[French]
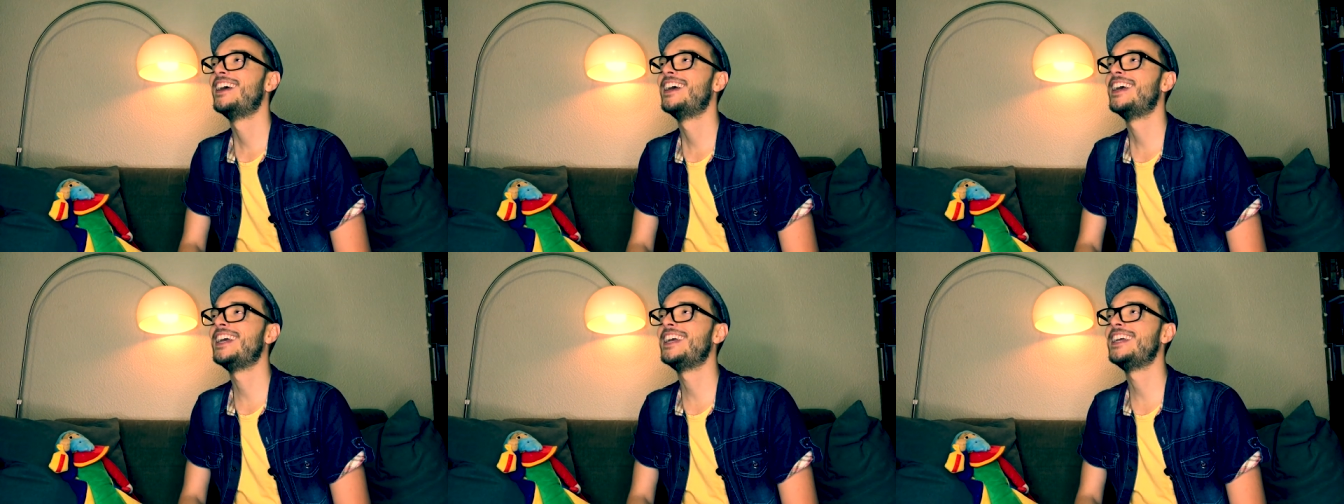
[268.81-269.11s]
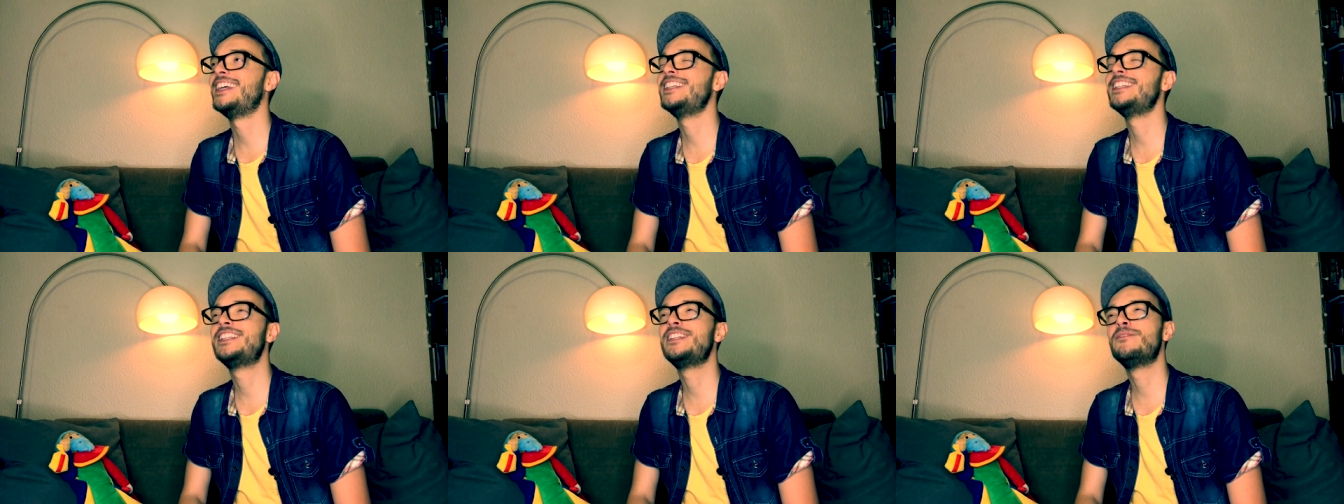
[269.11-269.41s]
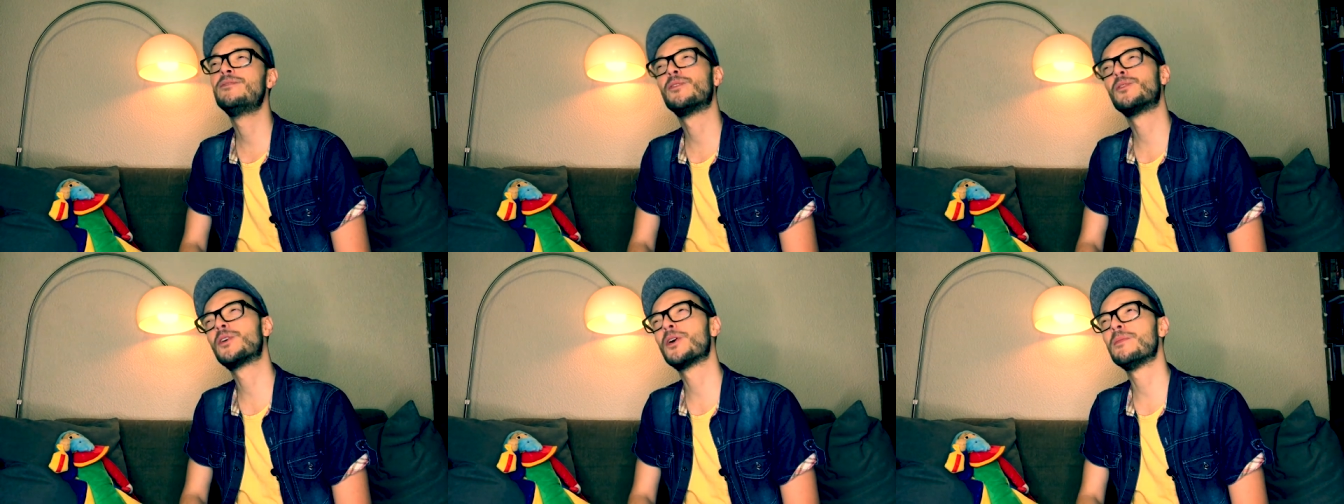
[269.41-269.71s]
Et ils y
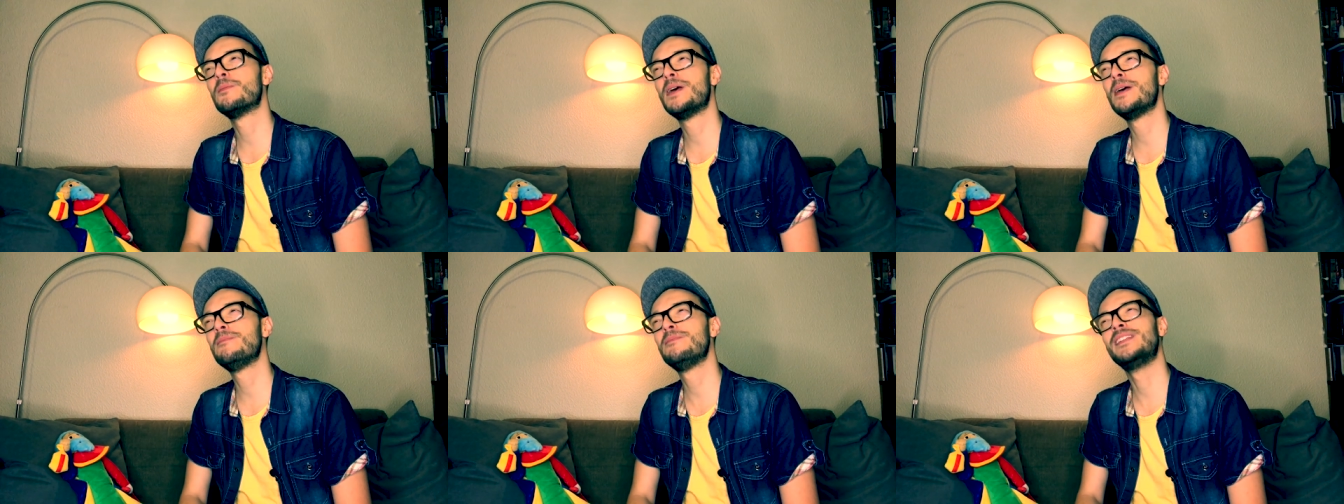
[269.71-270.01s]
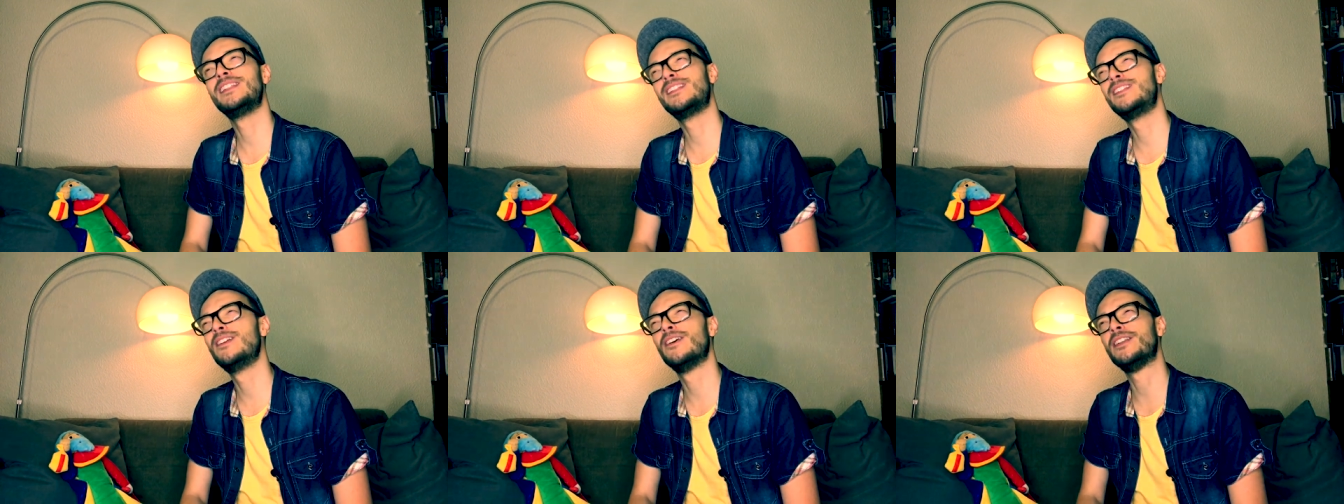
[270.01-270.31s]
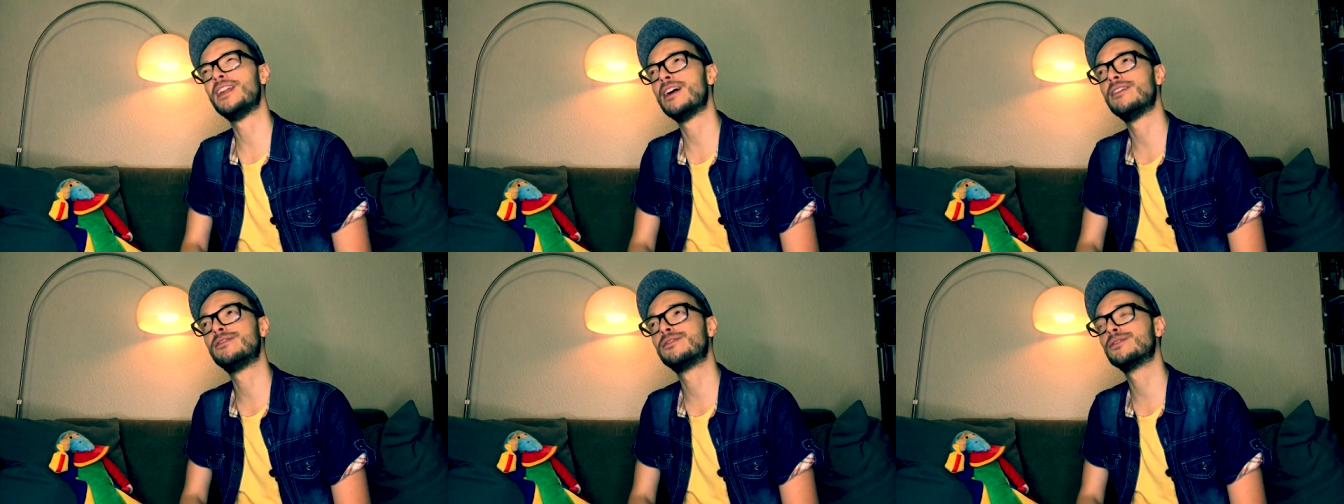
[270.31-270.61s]
vont quand même. Ils se
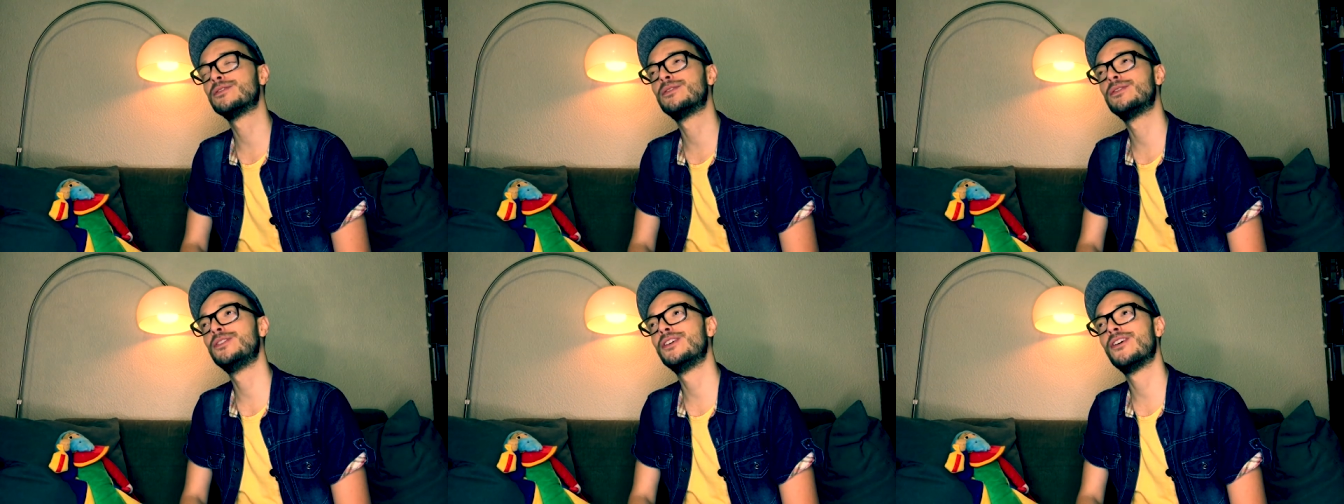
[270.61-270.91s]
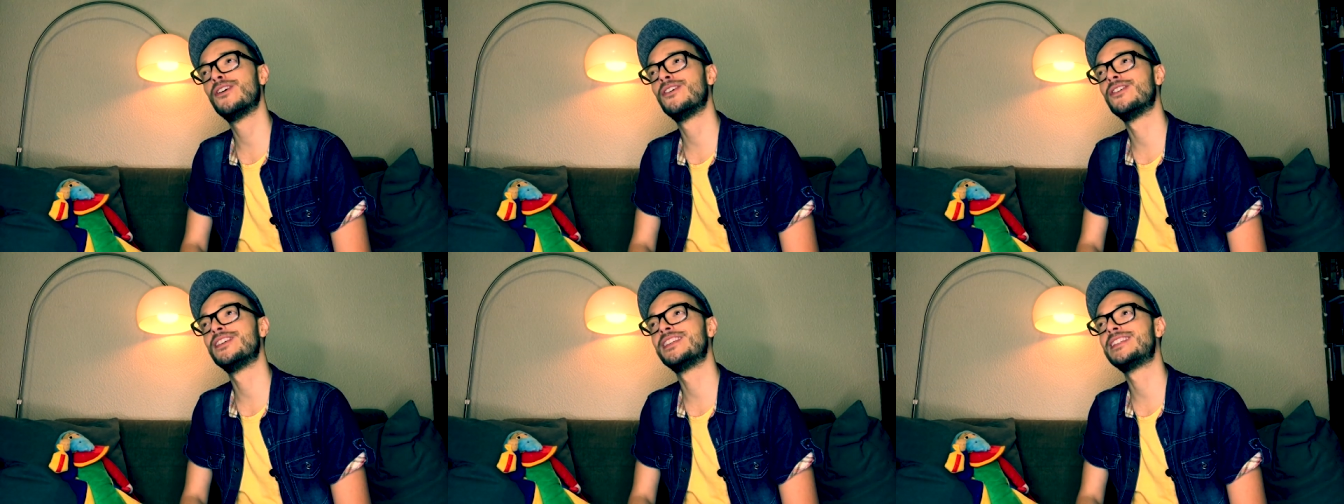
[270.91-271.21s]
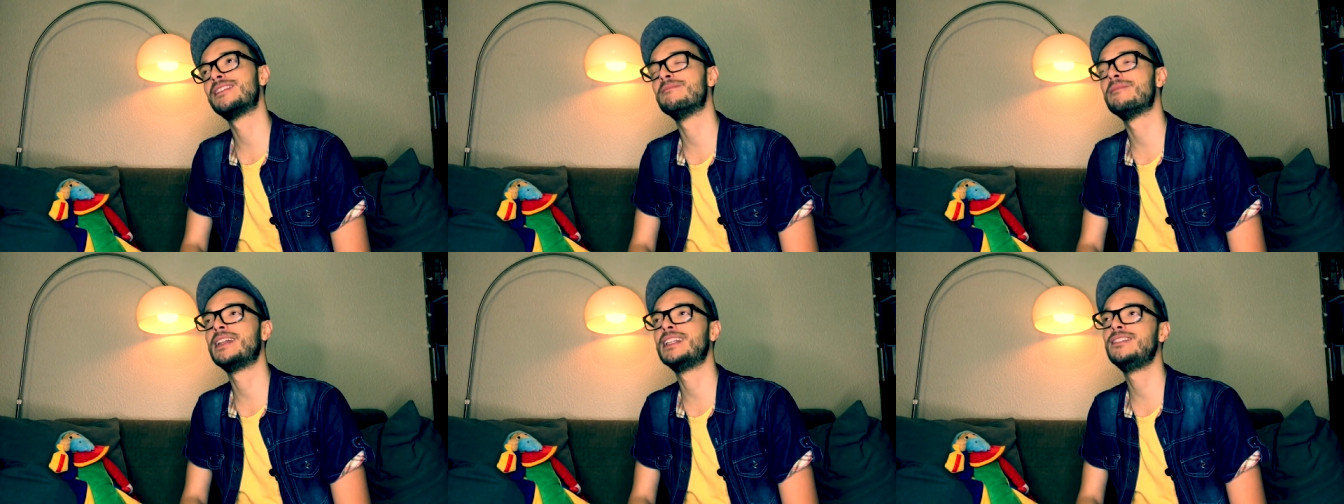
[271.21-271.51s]
donnent à fond dedans. Et
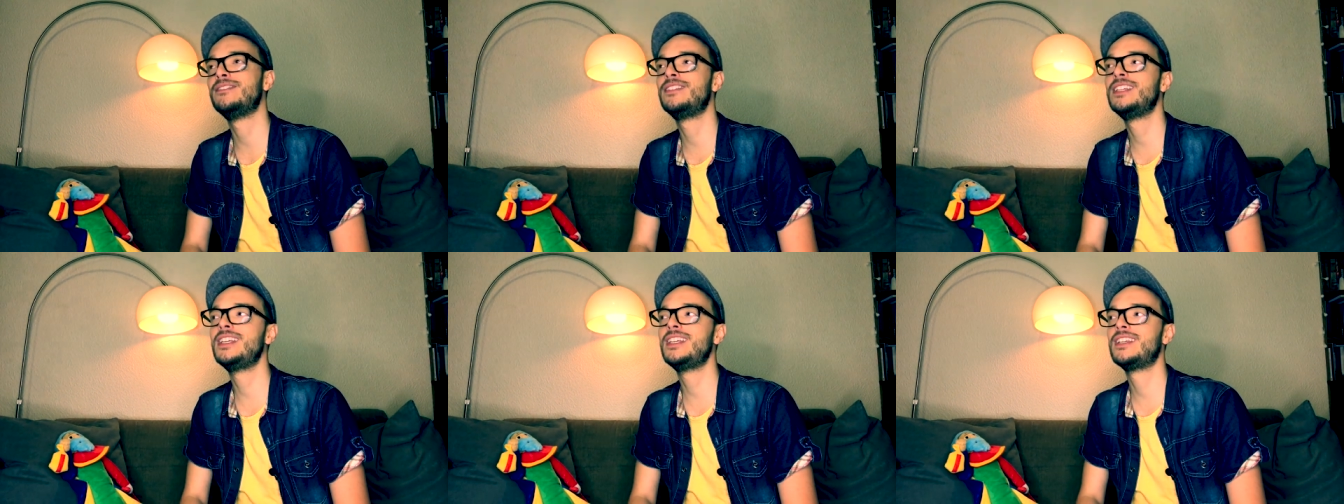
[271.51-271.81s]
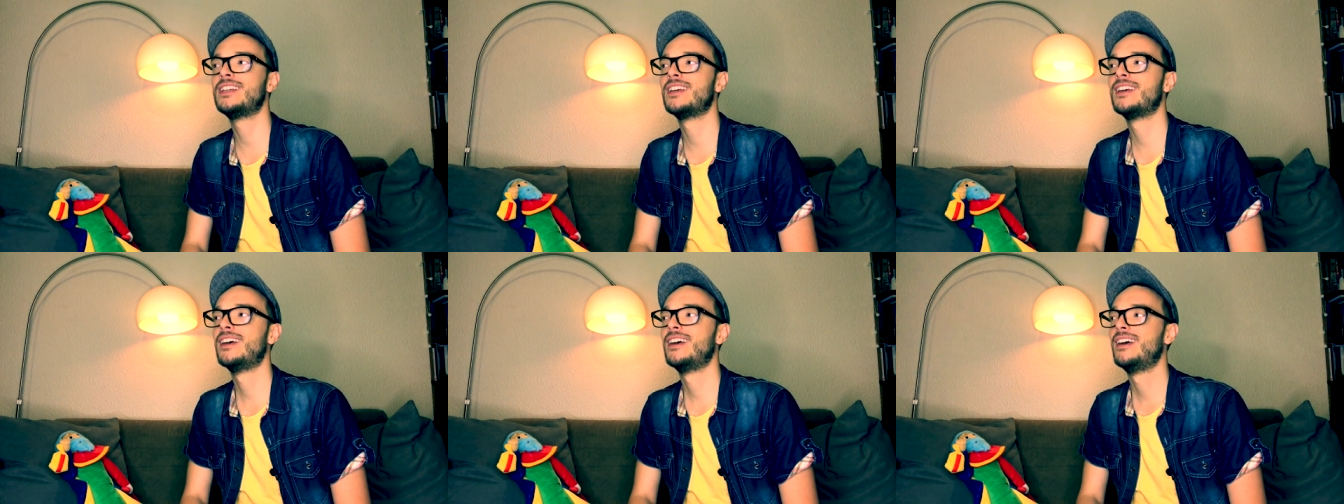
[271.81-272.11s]
c'est magnifique.